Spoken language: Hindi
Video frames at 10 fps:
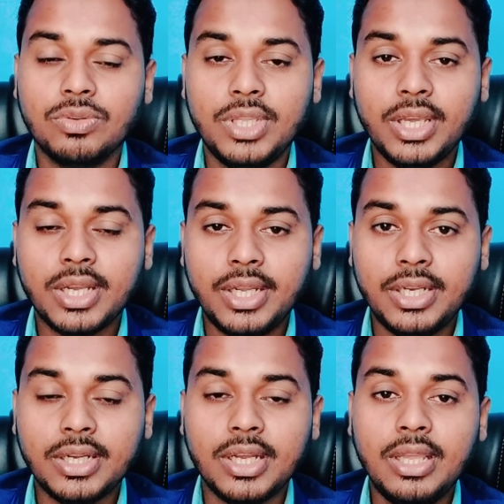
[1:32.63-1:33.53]
तो ये
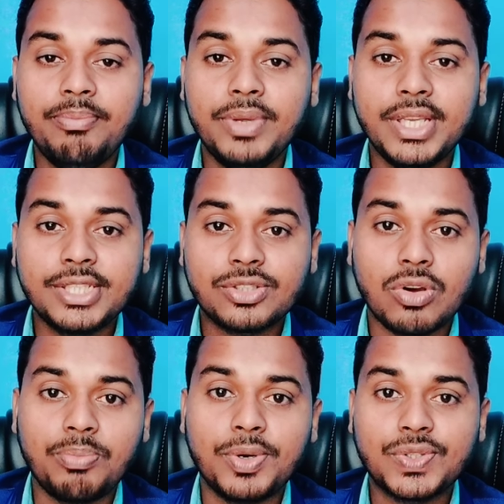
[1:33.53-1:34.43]
कहीं ना कहीं
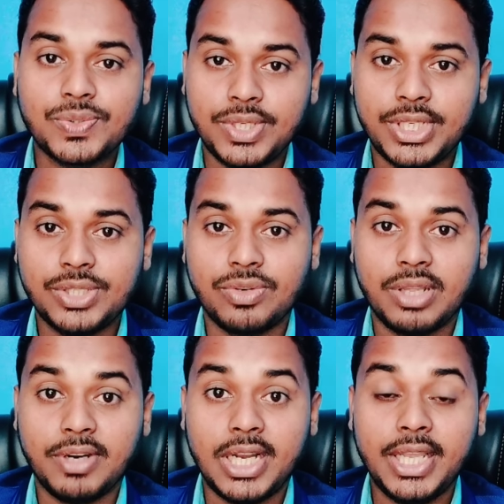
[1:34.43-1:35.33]
बेस्ट अपॉर्चुनिटीज़
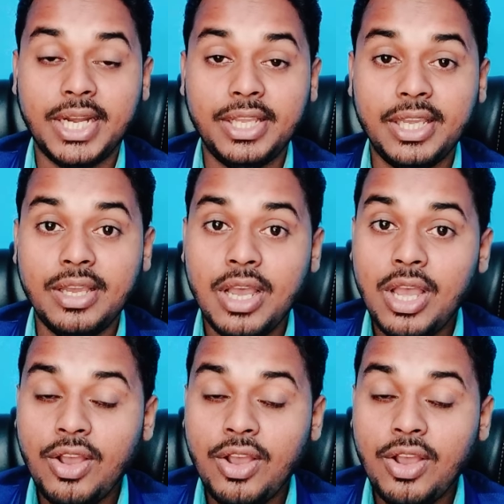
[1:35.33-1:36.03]
होने वाले हैं यानी कि